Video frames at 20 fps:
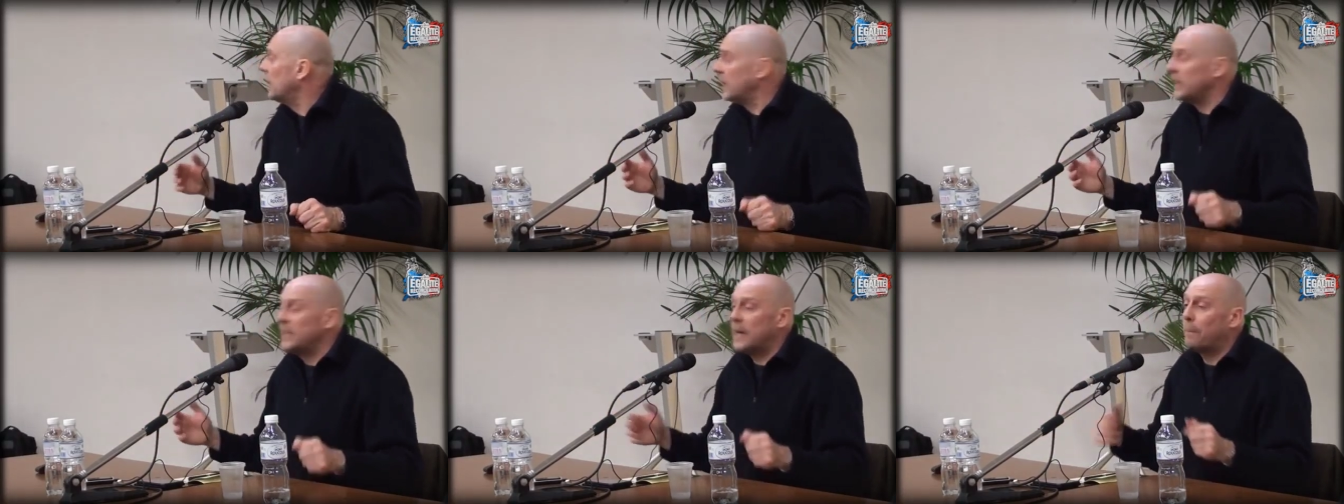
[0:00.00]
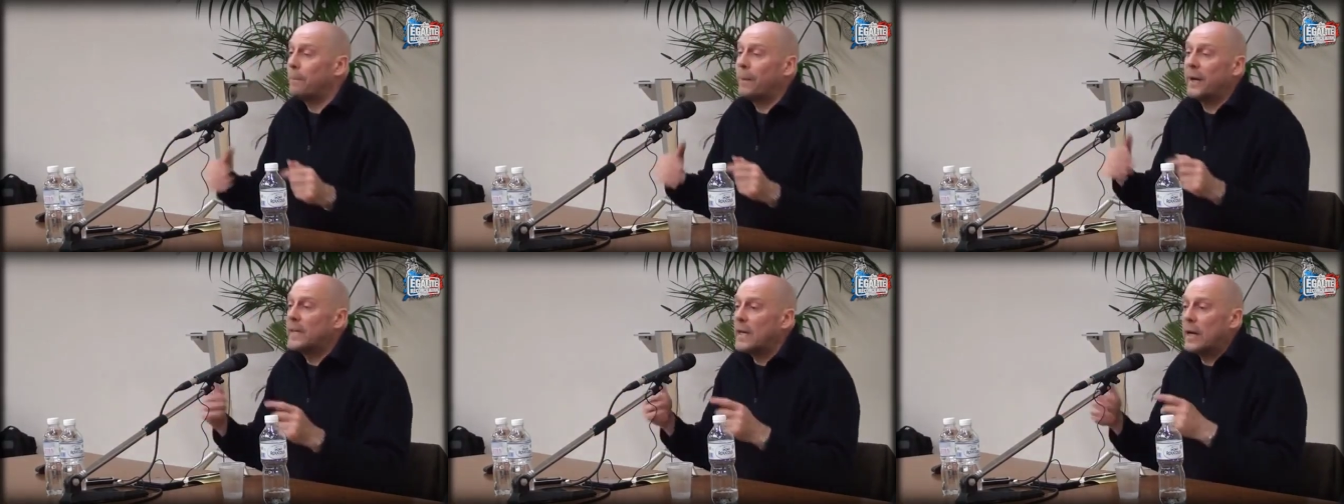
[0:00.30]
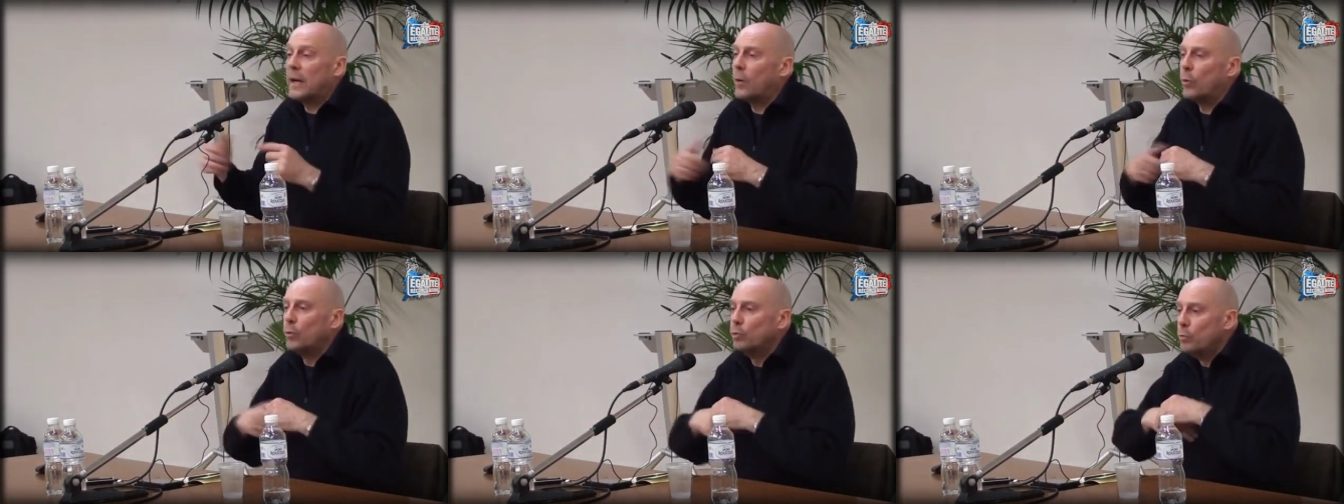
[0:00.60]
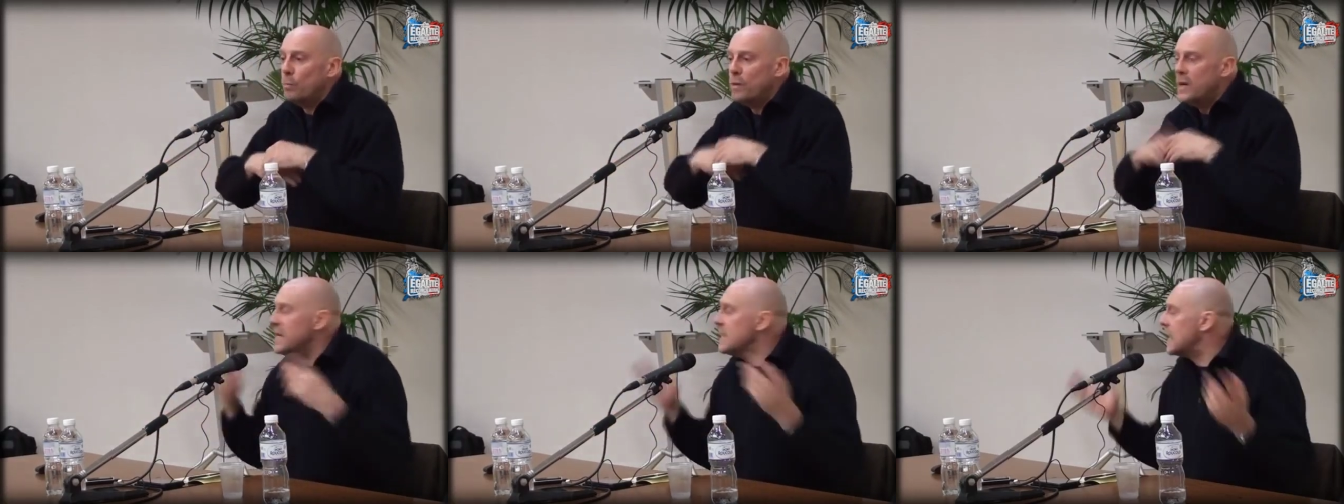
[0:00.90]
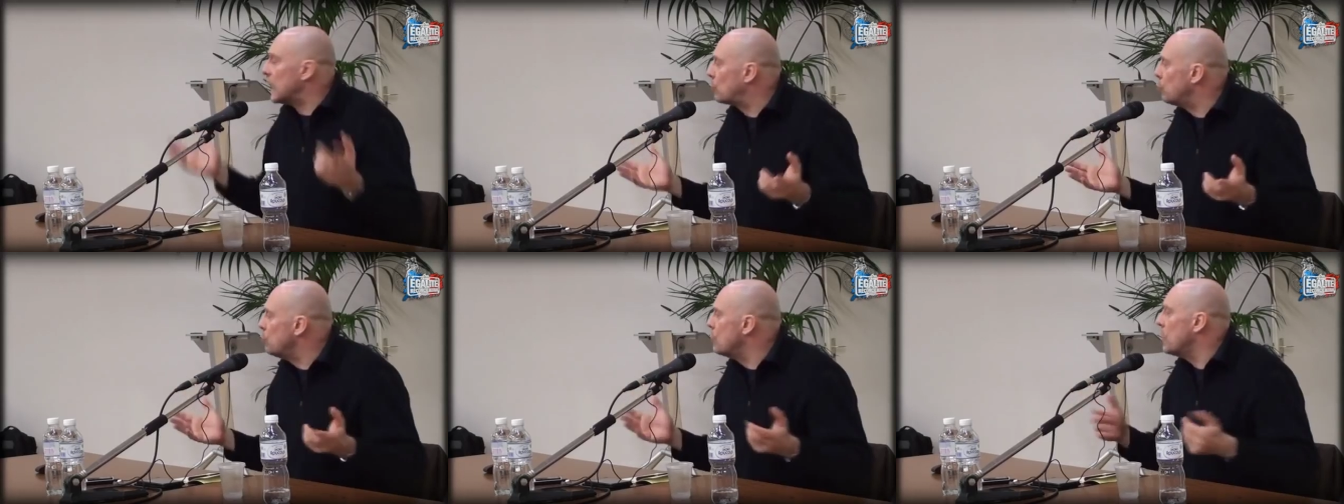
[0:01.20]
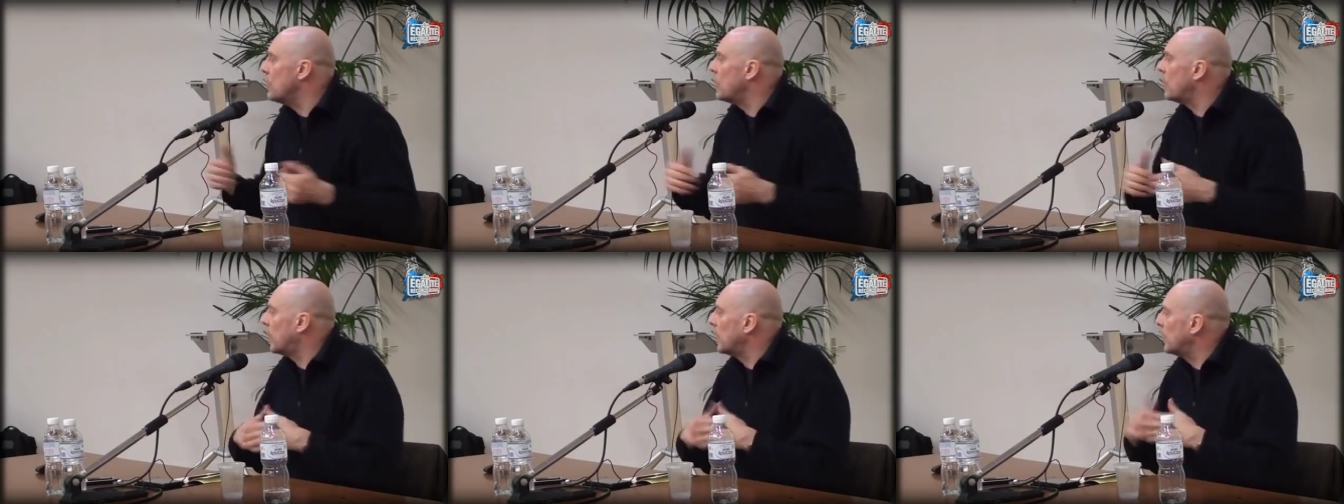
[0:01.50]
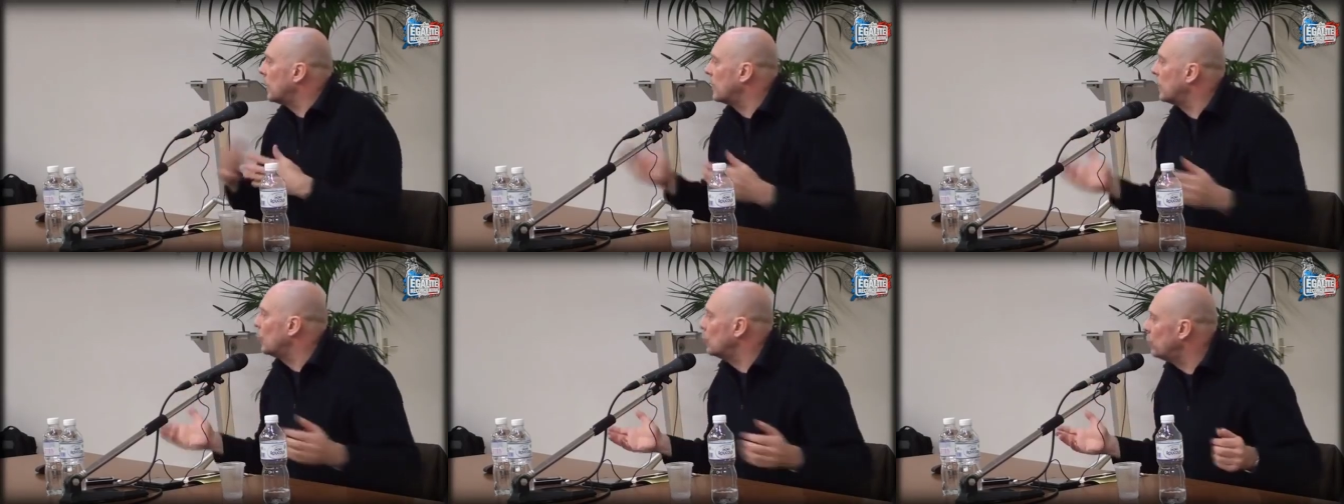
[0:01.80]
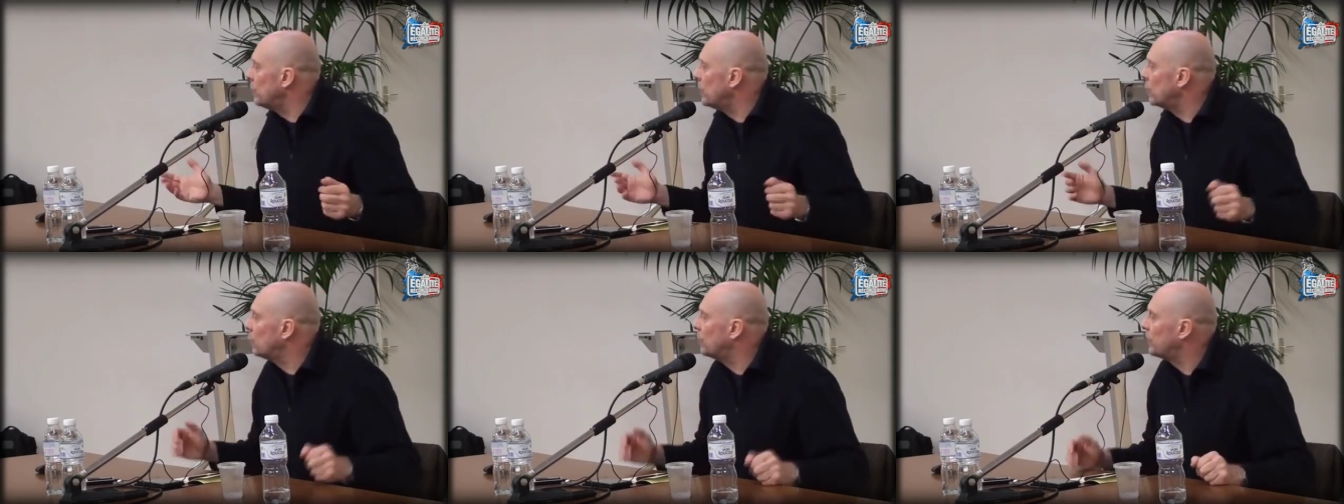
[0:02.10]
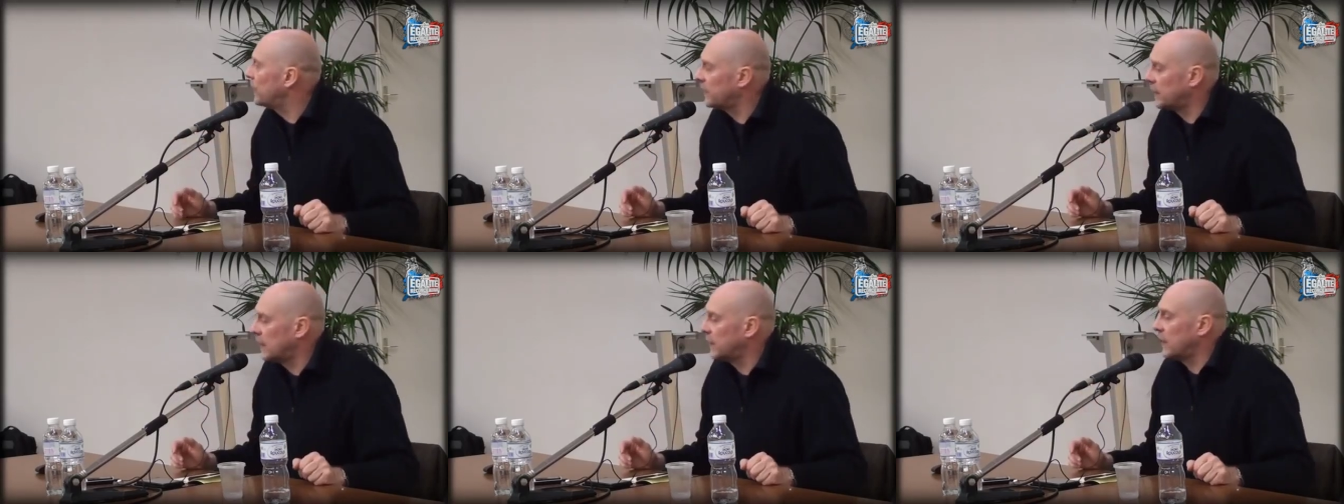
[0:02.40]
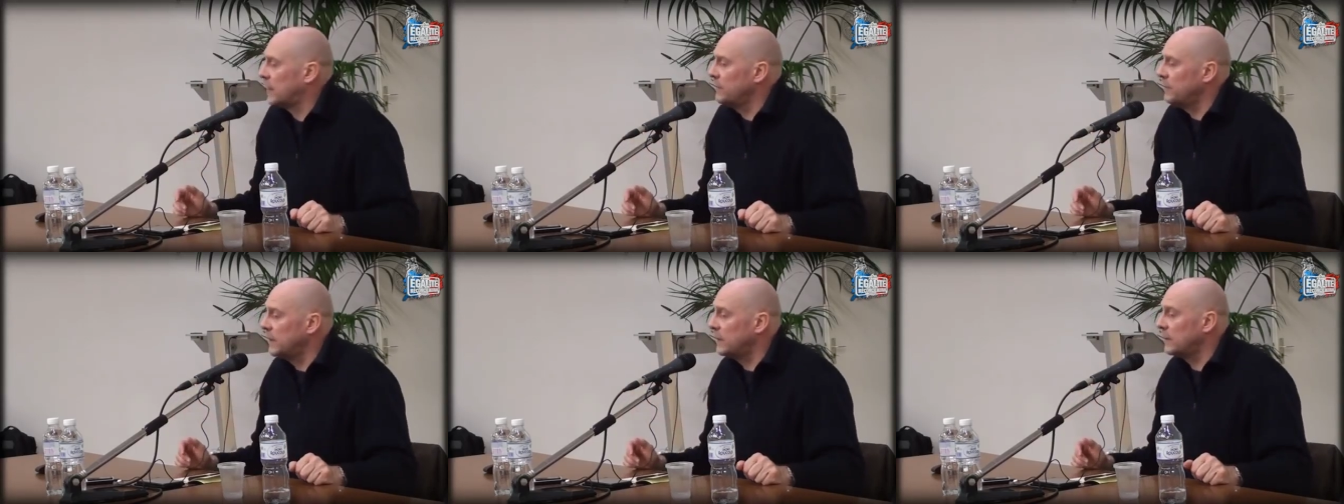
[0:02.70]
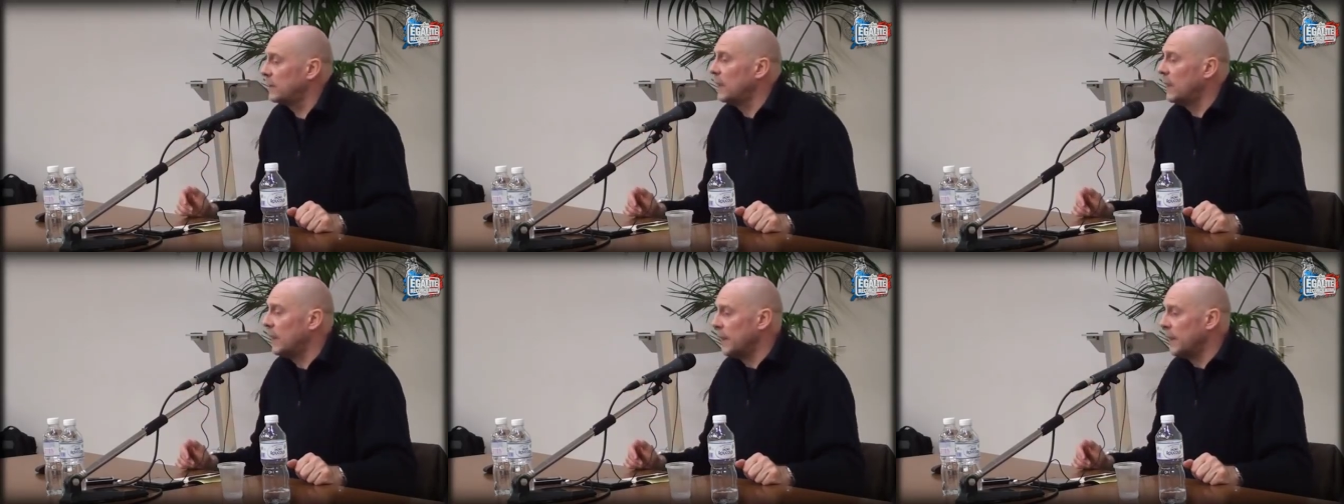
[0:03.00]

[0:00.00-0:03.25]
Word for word: y a pas, on oublie la couleur et on oublie tout ça très très vite.